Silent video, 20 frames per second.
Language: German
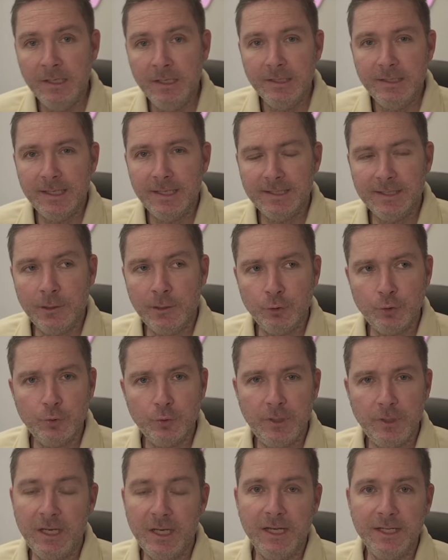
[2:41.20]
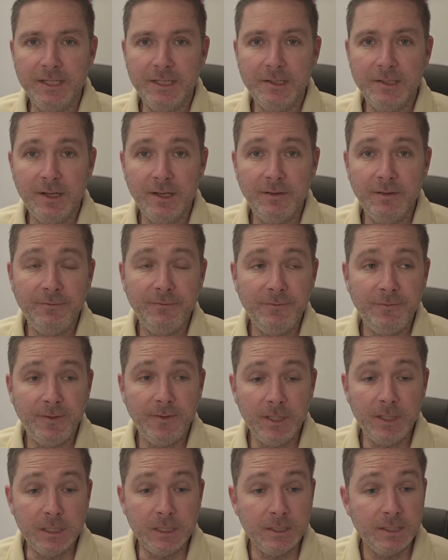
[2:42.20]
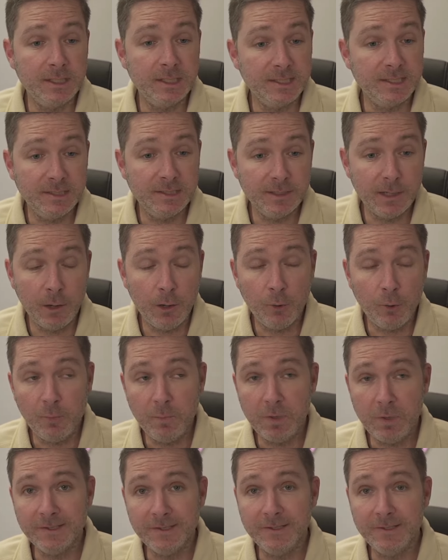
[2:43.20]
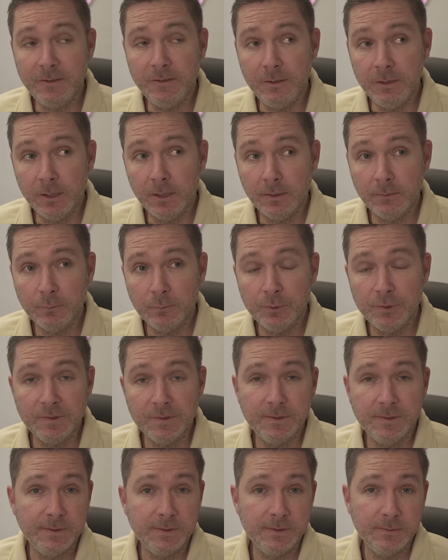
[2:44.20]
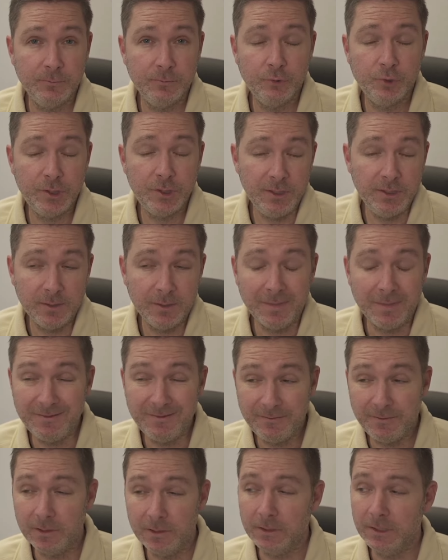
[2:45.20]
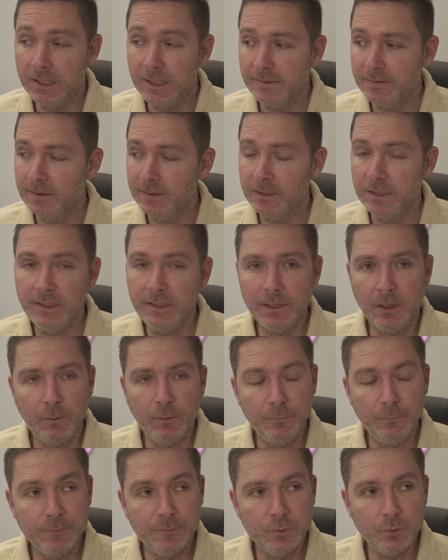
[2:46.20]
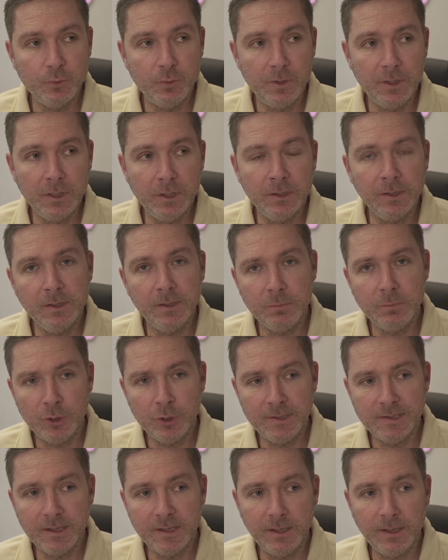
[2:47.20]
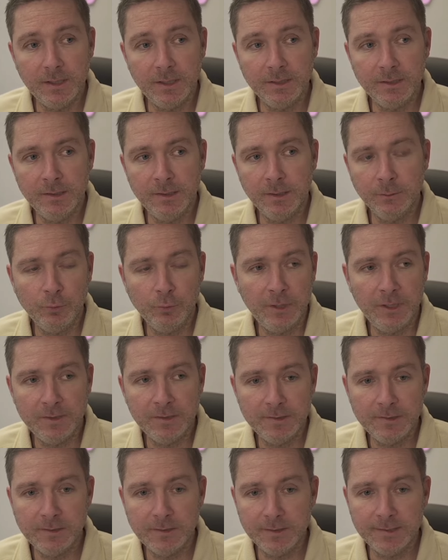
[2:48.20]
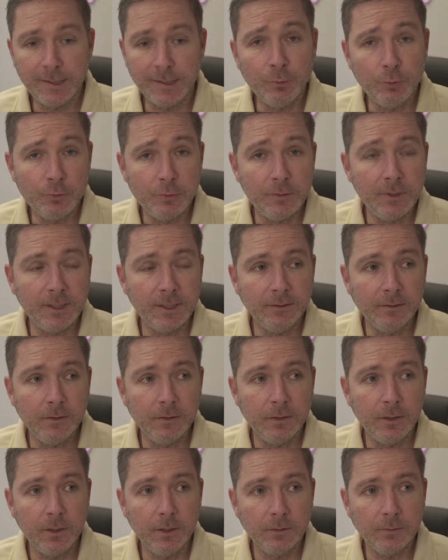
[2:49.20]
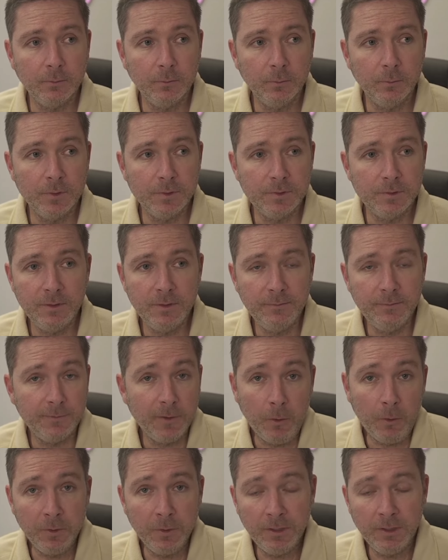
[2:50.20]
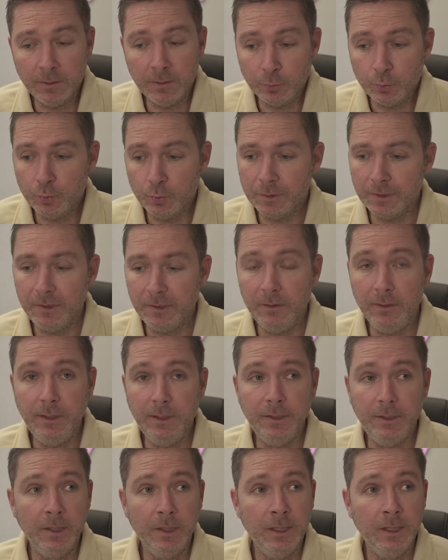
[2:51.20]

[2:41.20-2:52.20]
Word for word: das Auto und die Leiche dann findet. Das ist auch passiert und es schien am Anfang tatsächlich aufzugehen. Ja, die Polizei hat gedacht, okay, das ist das Auto der Angeklagten und die Frau, die da tot drin liegt,